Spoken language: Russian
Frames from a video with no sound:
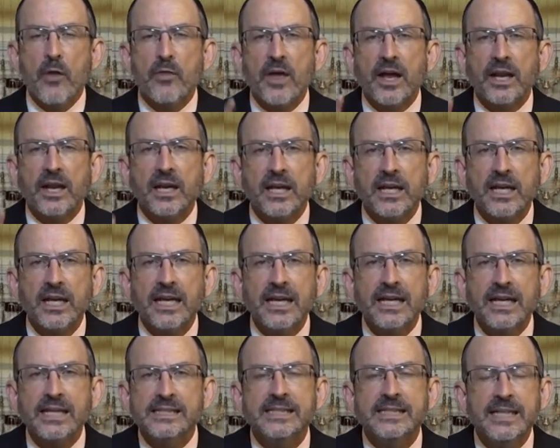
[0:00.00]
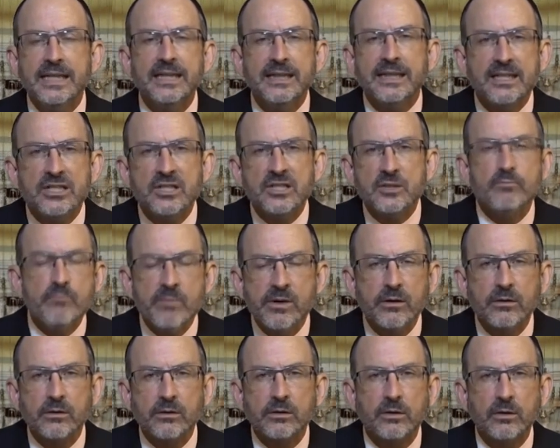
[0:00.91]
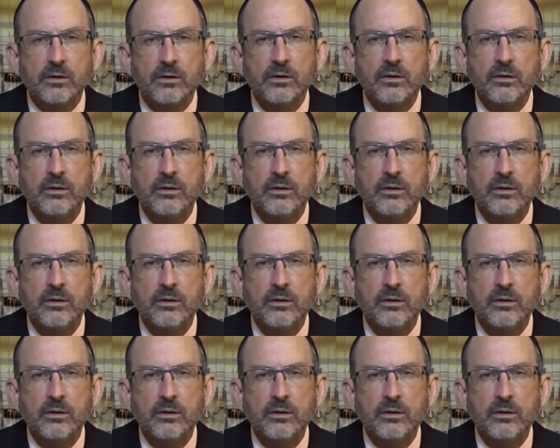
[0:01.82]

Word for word: Он сделал это чудо